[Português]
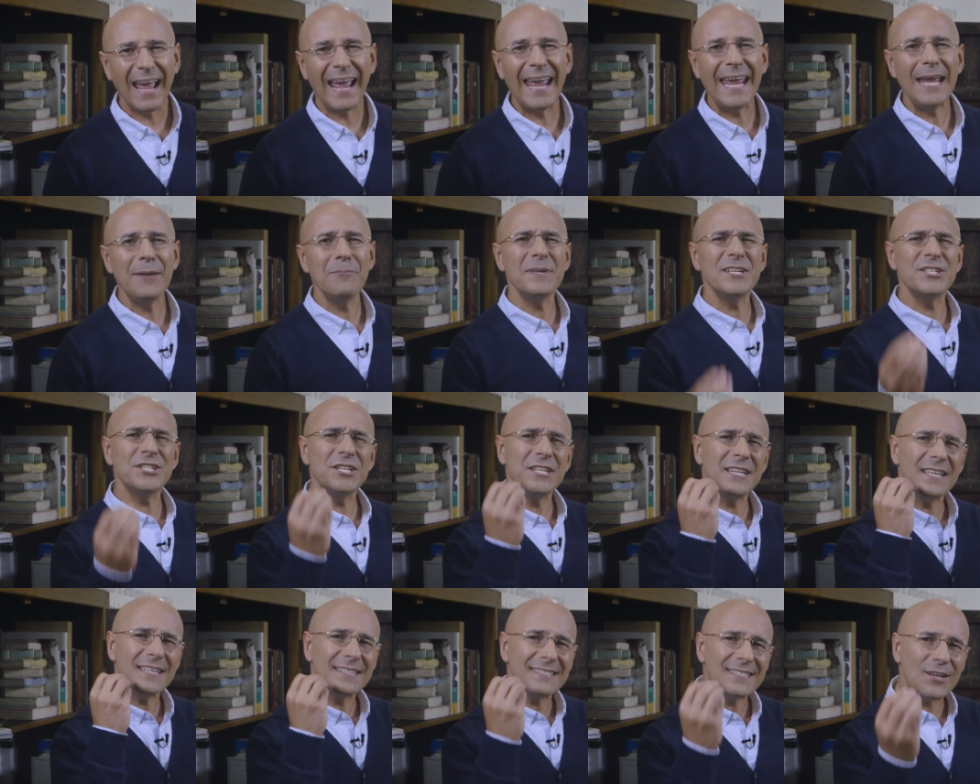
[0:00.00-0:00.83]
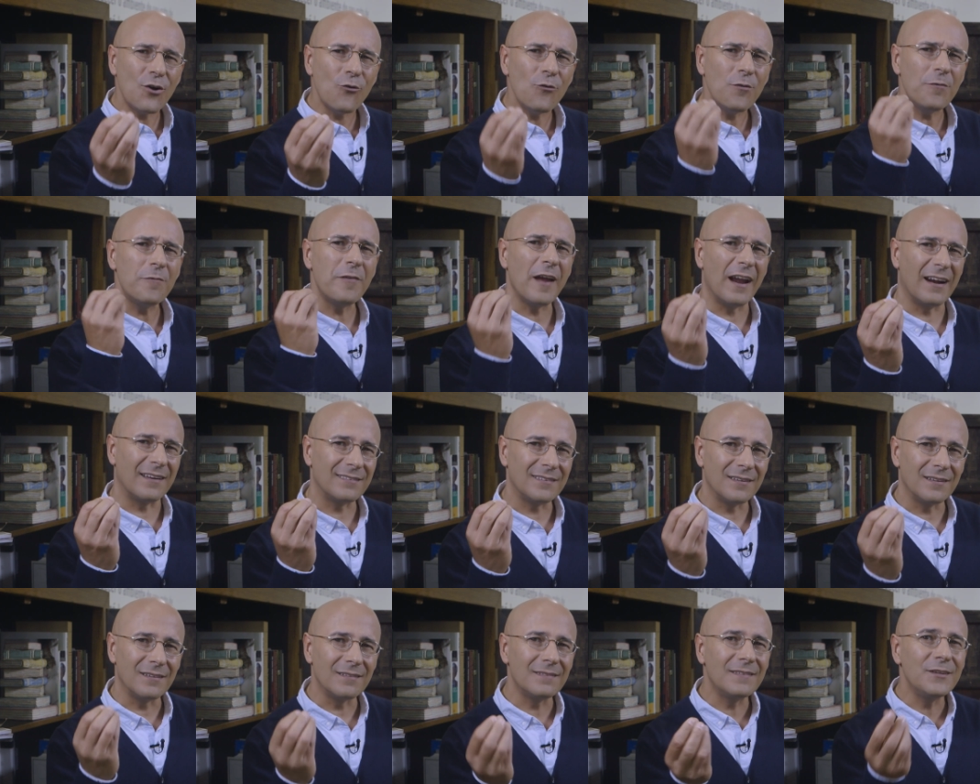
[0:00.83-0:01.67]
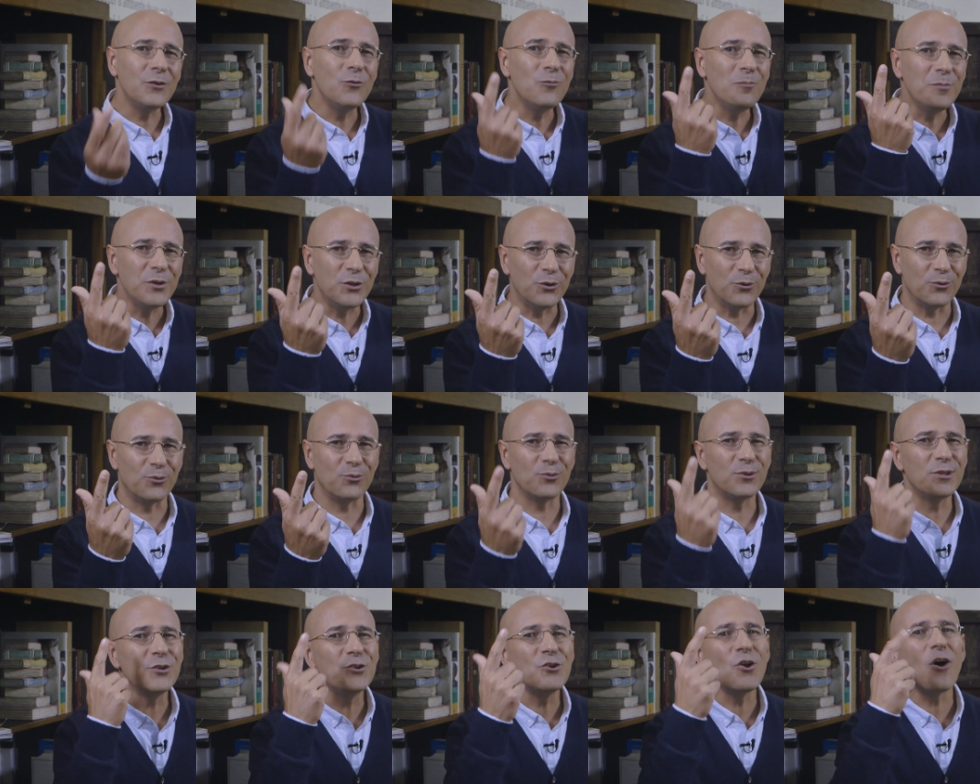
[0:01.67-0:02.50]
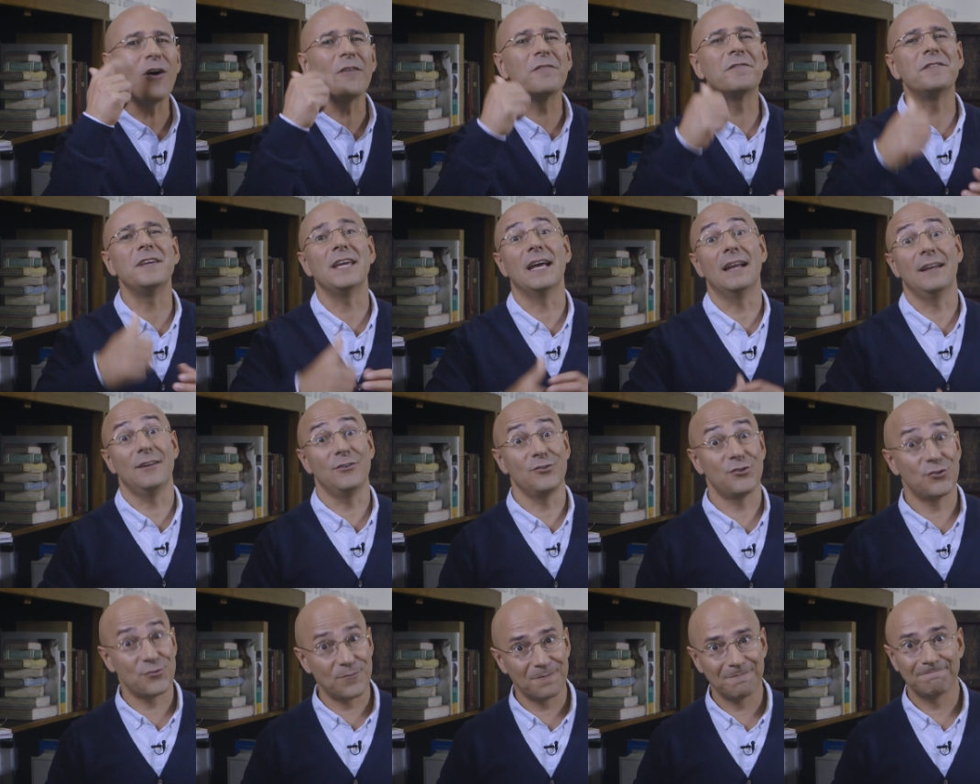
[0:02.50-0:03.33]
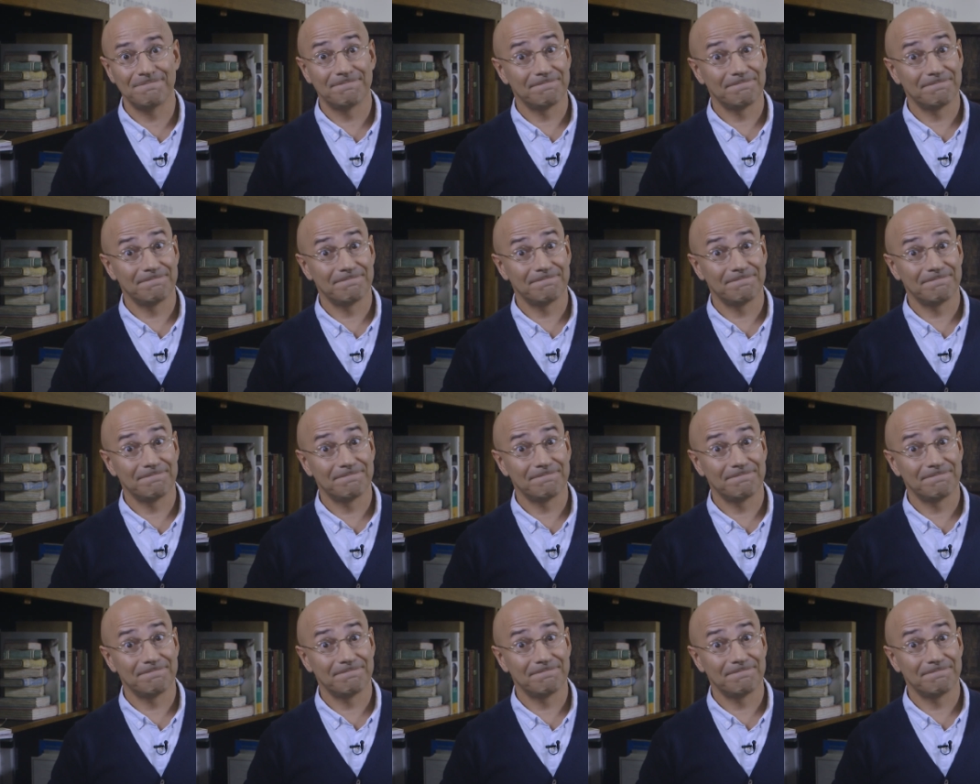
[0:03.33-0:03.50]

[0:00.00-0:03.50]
é a imaginação fértil de um miúdo de 9 anos.